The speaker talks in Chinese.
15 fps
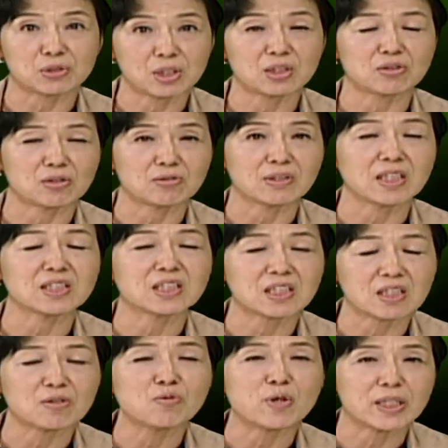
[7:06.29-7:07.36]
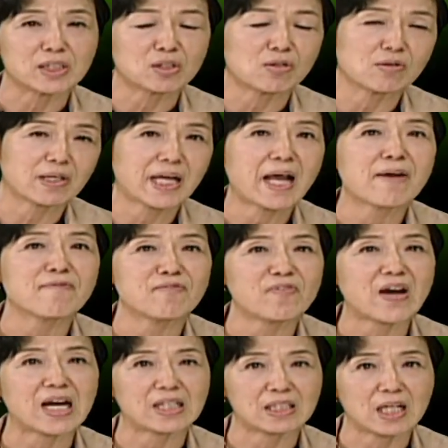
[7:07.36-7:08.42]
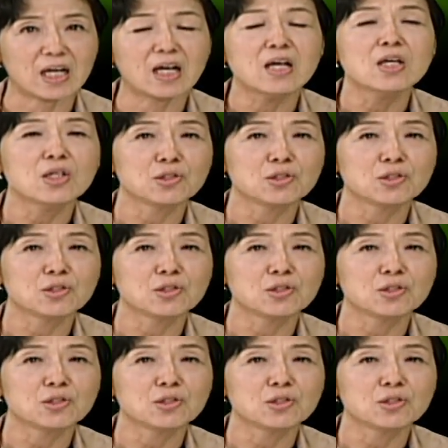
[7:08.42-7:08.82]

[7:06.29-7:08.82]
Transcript: 这种的行为、这种看法呢？